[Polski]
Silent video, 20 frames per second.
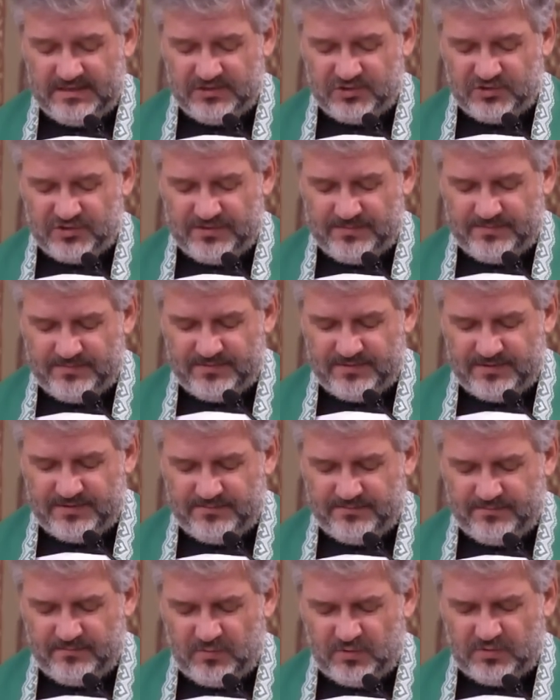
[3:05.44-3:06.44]
e,
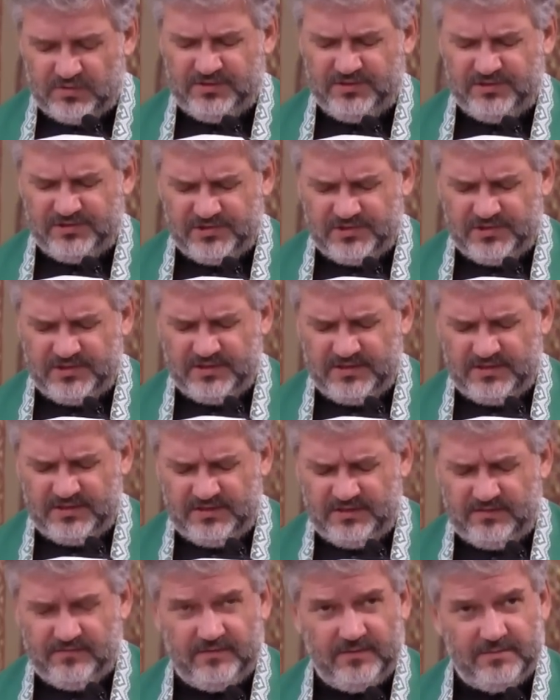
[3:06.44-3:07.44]
żeby modlić się
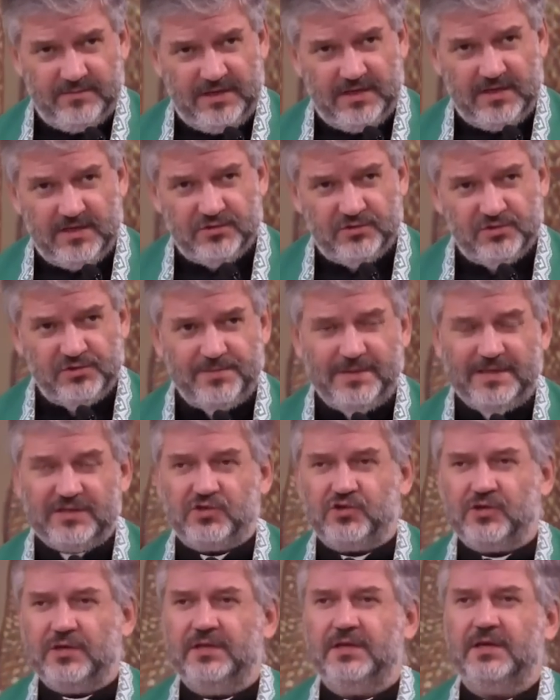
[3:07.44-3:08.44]
i wymieniać
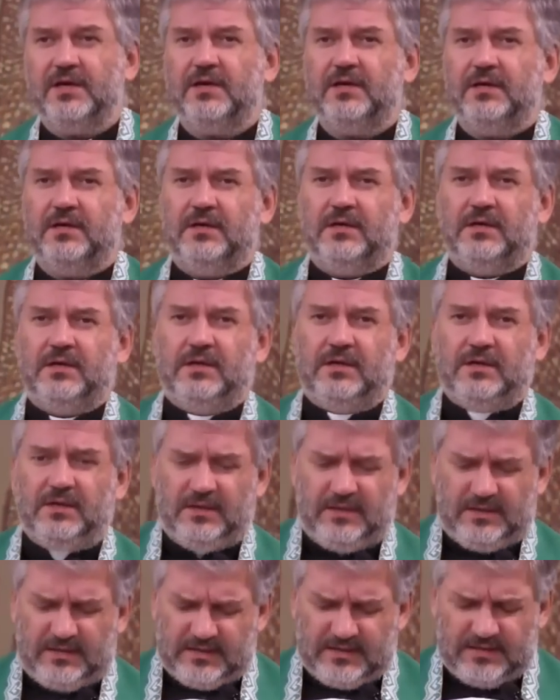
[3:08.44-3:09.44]
doświadczenia
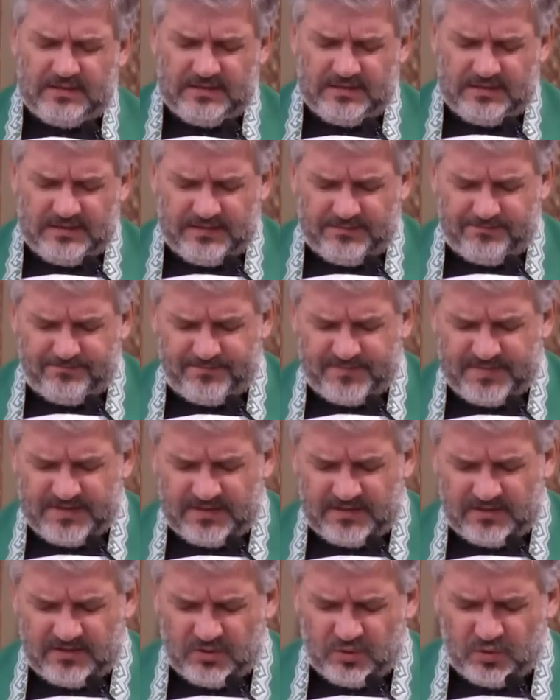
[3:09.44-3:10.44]
i
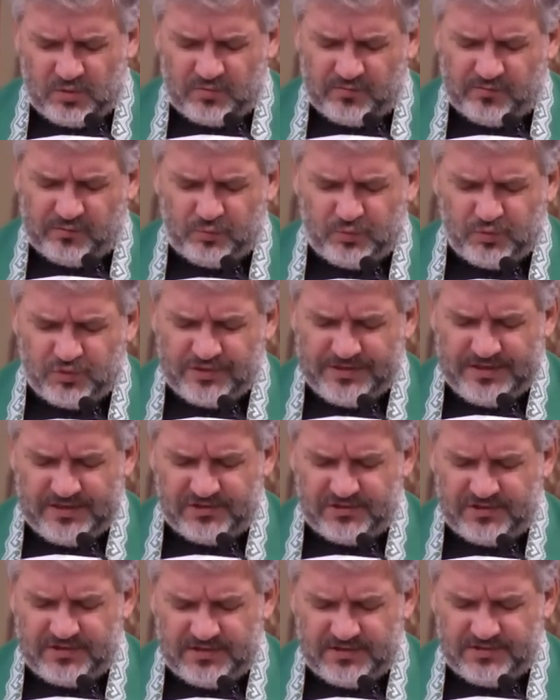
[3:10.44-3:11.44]
e,
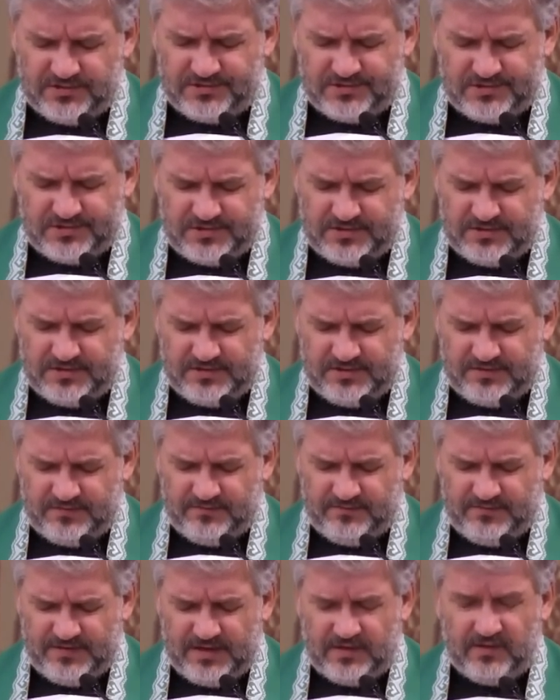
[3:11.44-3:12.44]
rozróżniać też,
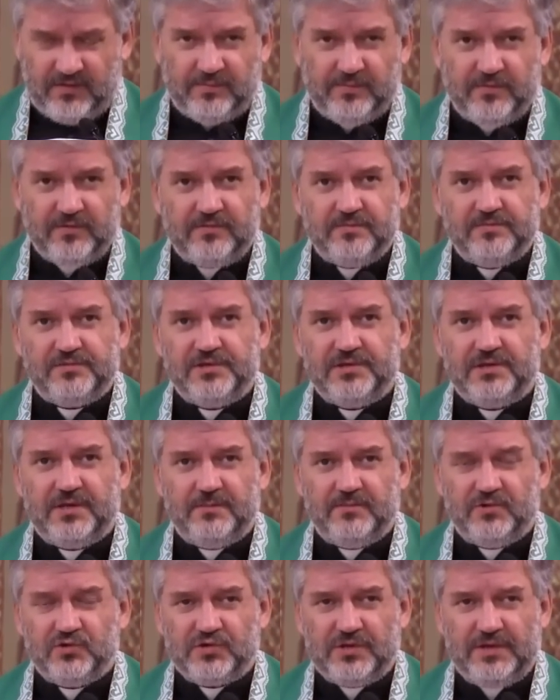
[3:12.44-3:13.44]
w jaki sposób
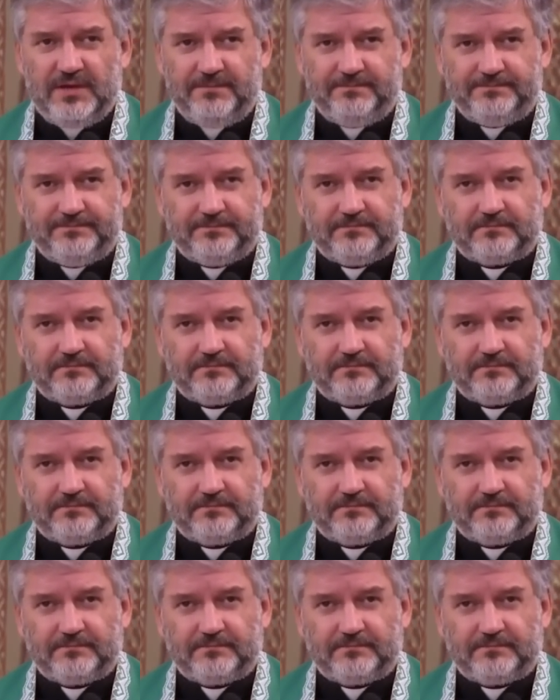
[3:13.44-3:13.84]
dzisiaj można